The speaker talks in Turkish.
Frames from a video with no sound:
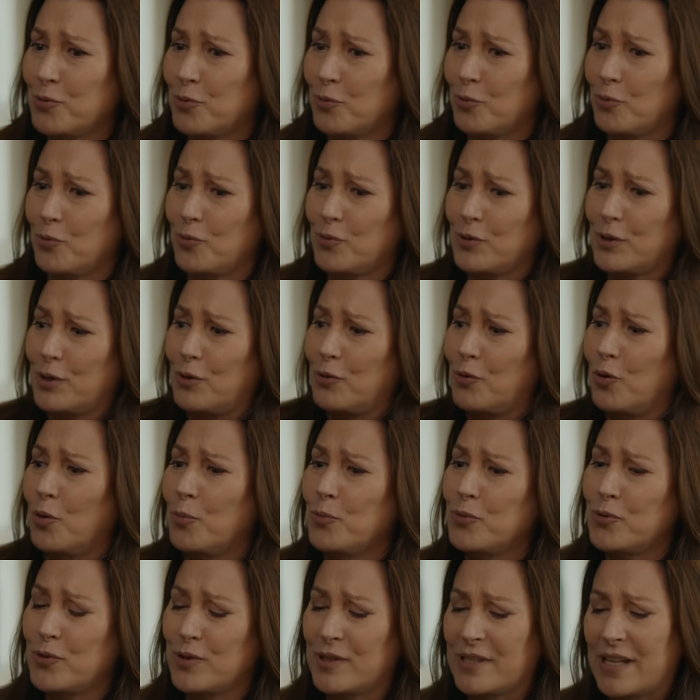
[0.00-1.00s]
çok güzel
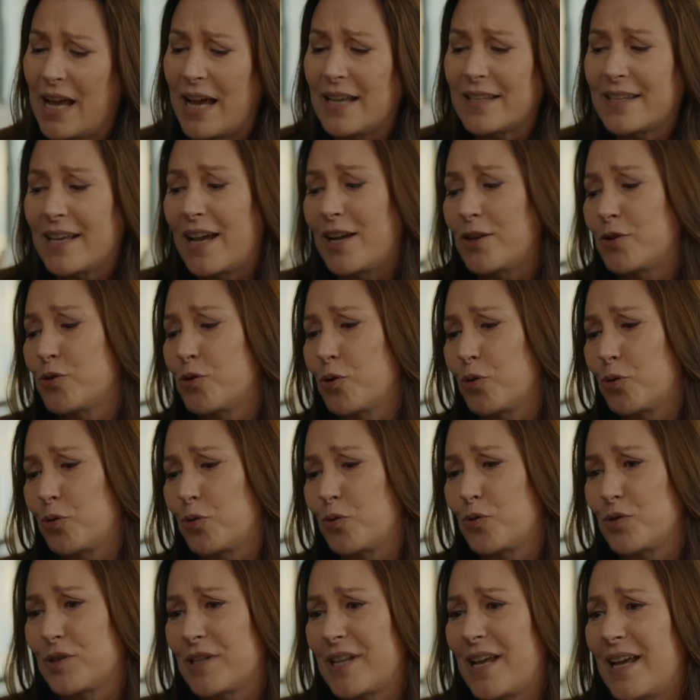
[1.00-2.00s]
olmuşsun. Zaten
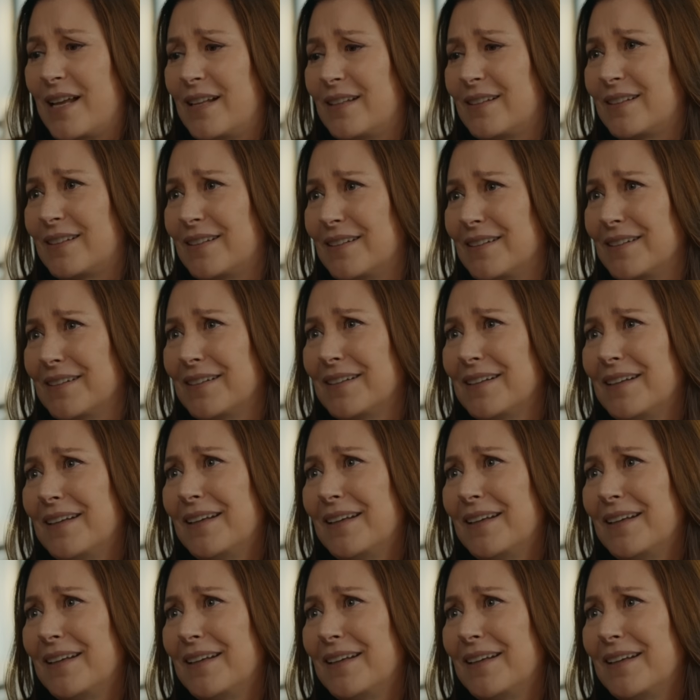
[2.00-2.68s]
çok güzeldin.